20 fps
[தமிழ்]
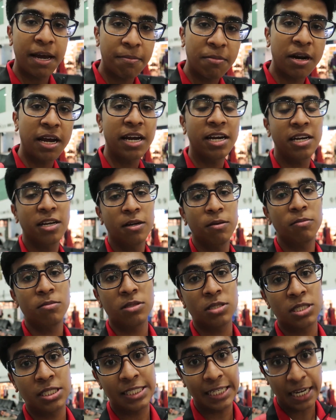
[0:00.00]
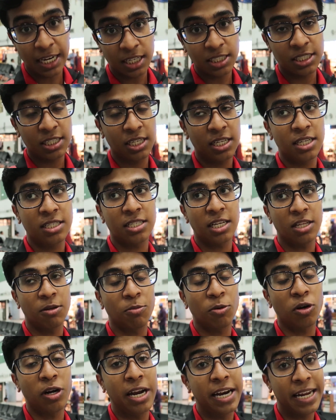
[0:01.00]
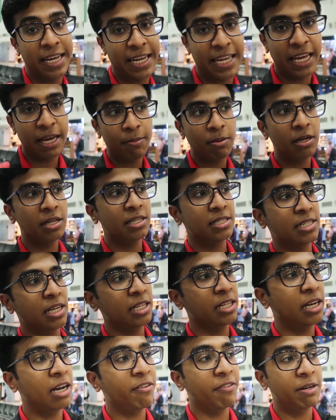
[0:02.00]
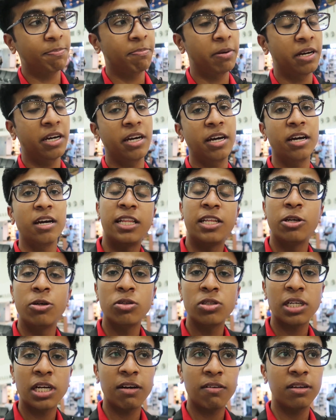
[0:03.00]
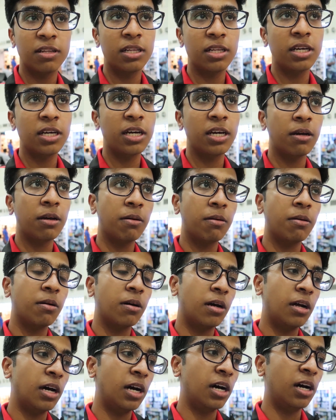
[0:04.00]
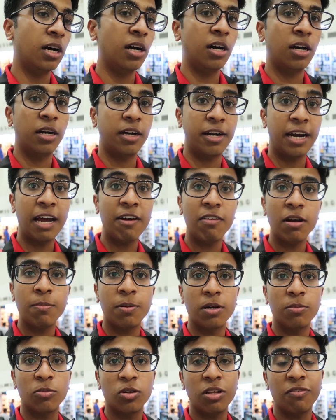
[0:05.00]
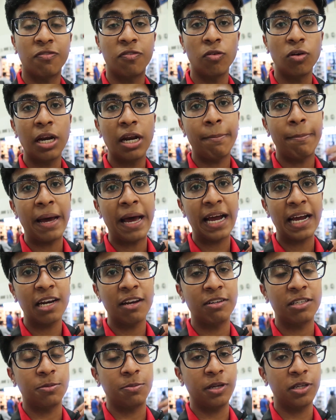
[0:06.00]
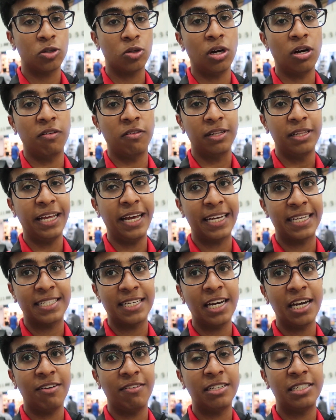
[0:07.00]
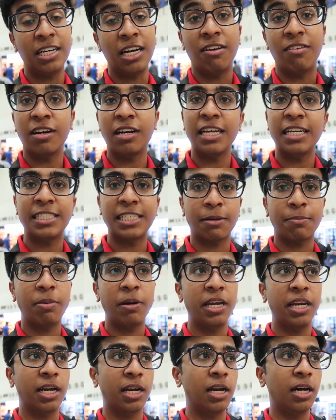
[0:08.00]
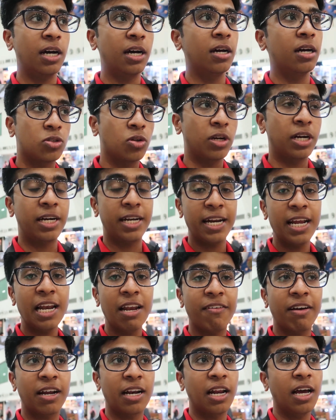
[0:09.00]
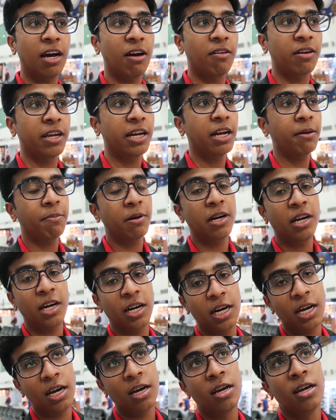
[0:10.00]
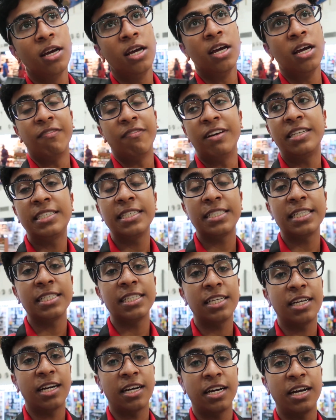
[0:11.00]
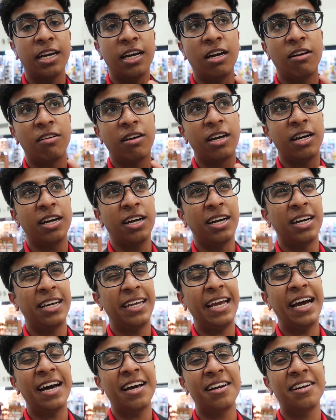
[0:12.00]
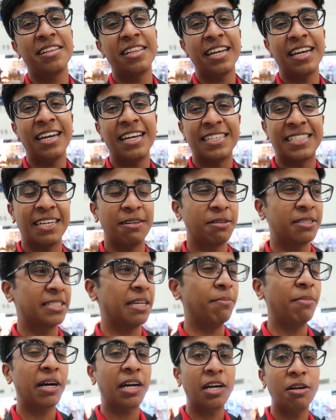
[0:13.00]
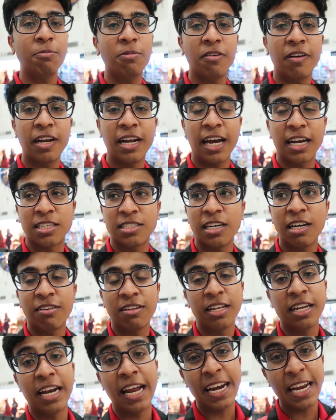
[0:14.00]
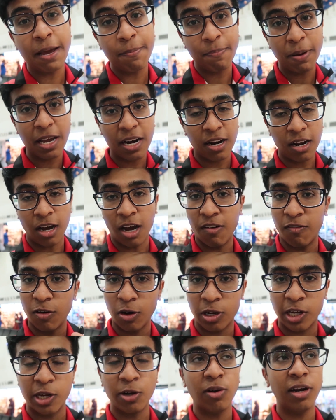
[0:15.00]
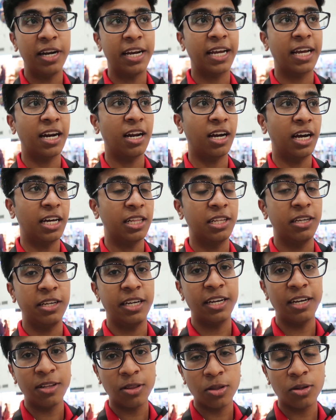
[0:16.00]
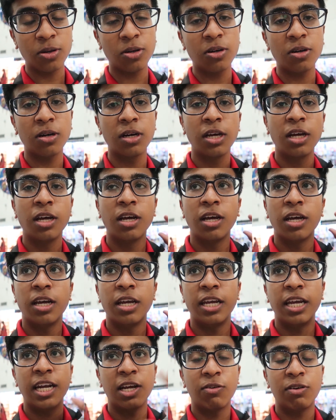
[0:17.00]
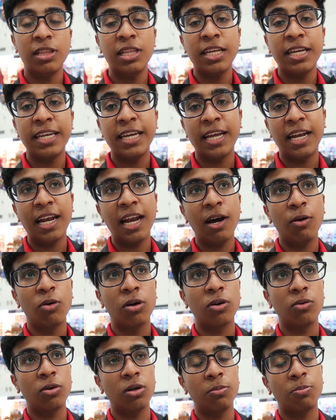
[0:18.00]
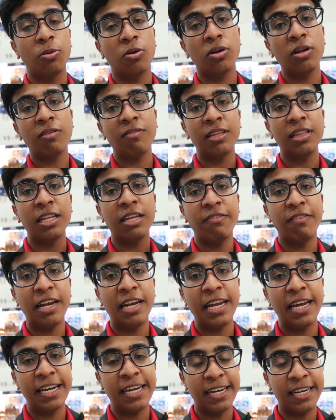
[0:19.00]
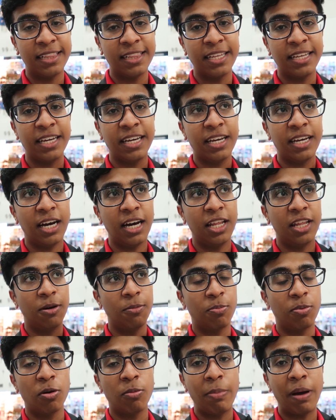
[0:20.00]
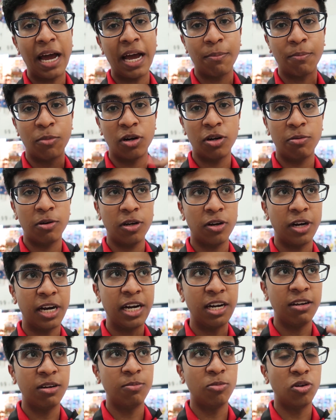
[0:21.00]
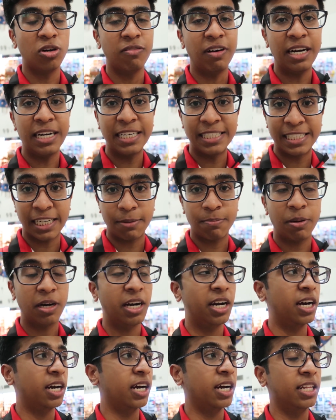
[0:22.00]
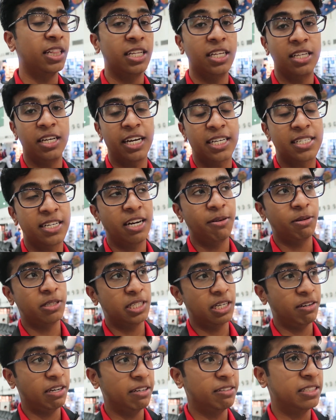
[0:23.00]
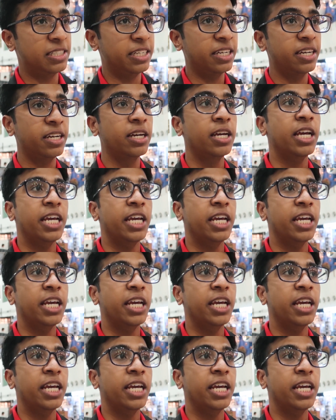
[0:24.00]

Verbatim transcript: கேமரா ஐட்டம்ஸ் சார்ஜர்ஸ் அதுக்கப்புறம் நிறைய கேபிள்ஸ் அதெல்லாம் வைப்பேன் அது யூஸ்வலாக வந்து ட்ராவல் பண்ணும்போது ஃபுல்லாக பேக்கில் வச்சுப்பேன் ஸோ அவங்க வந்து எக்ஸ்ரேல வச்சு அவங்களே செக் பண்ணிக்கலாம் ஸோ நான் ட்ரேயில் வைக்கல அவங்க என்ன பண்ணாங்கன்னா வச்சு செஞ்சுட்டாங்க அவங்க யாருன்னு தெரியல ச செம்ம கடுப்பு வேறு ஆக்சுவலாக வந்து நிறைய பேர் அவ்வளோ க்யூவில் நிற்கிறாங்க அது இருந்தும் எனக்கு வந்து எல்லா ஒரு ஒரு பொருள் வந்து வெளியே எடுத்து அது அப்புறம் பேக் மறுபடியும் ரெண்டு மூணு வாட்டி செக் பண்ணாங்க அந்த எக்ஸ்ரே மிஷினில் வச்சு